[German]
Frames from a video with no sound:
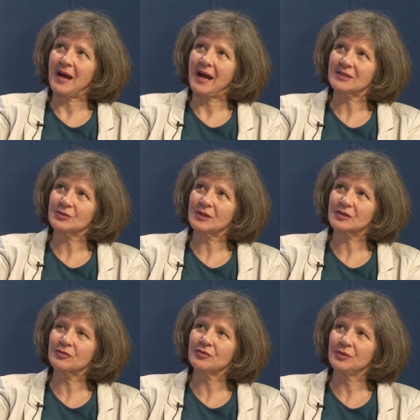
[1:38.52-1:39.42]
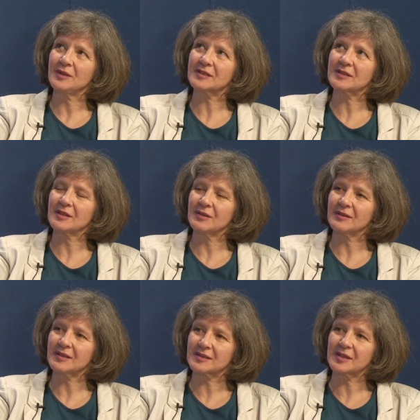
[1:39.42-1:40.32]
Hast du das Gefühl, dass, die,
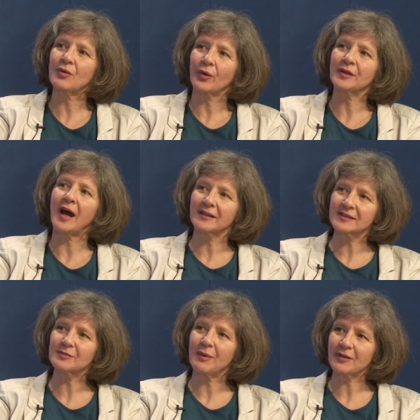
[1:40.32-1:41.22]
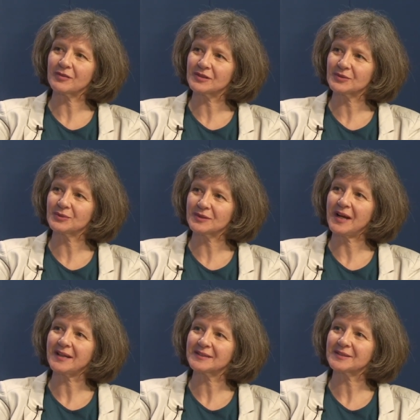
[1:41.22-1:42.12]
dass es den Leuten Angst macht, was du
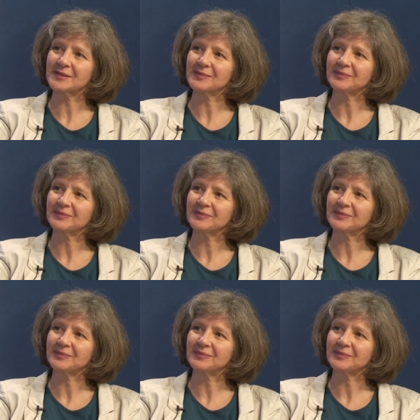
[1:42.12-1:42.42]
sagst?